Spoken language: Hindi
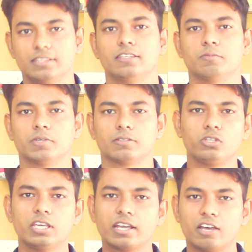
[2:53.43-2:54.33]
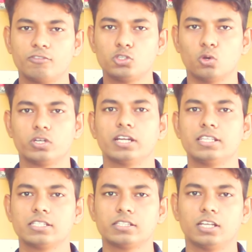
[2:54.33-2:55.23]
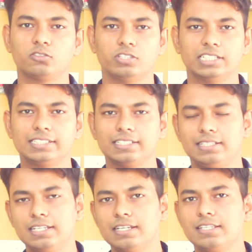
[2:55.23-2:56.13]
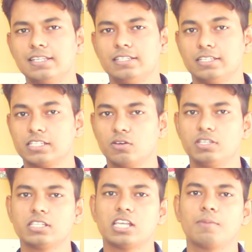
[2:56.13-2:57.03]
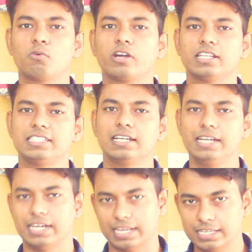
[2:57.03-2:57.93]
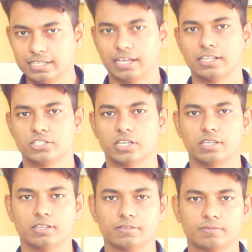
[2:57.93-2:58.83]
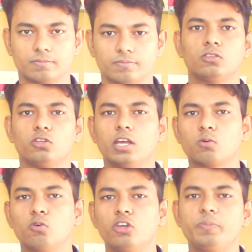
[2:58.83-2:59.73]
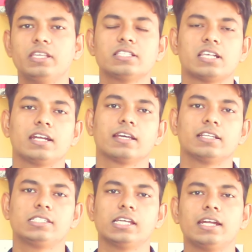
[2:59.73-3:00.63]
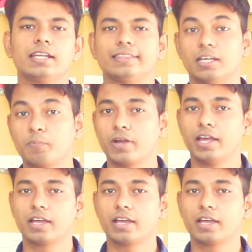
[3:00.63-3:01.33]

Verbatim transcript: एक दिन में तो ये काफ़ी छोटा रीज़न था तो ये थे तीन रीज़न जिसकी वजह से आपको कच्चे अंडे नहीं खाने चाहिए तो यार कोई भी इंसान कच्चे अंडे तब